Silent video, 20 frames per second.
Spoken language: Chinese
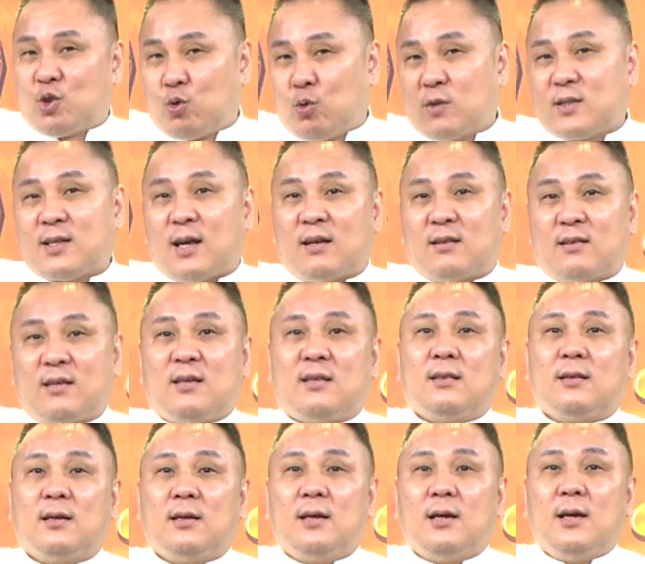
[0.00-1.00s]
锁涨
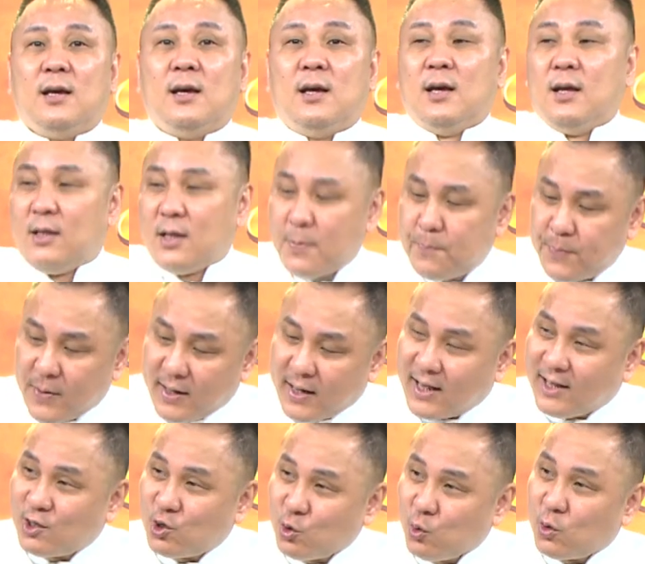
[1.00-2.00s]
停。你本
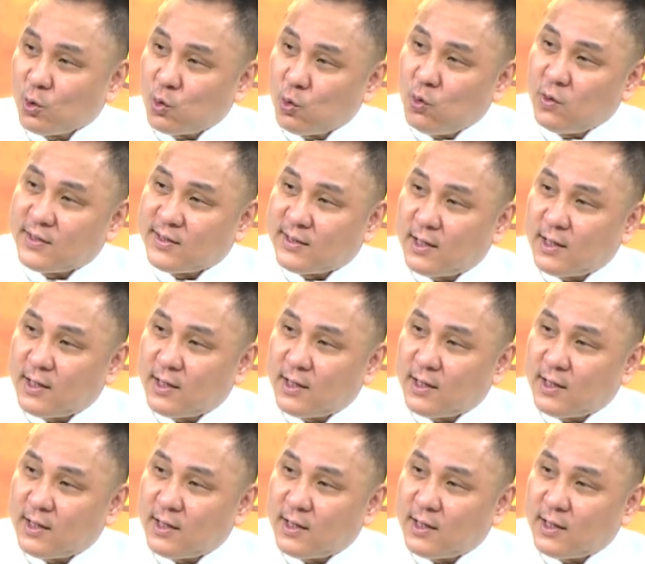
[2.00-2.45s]
来做多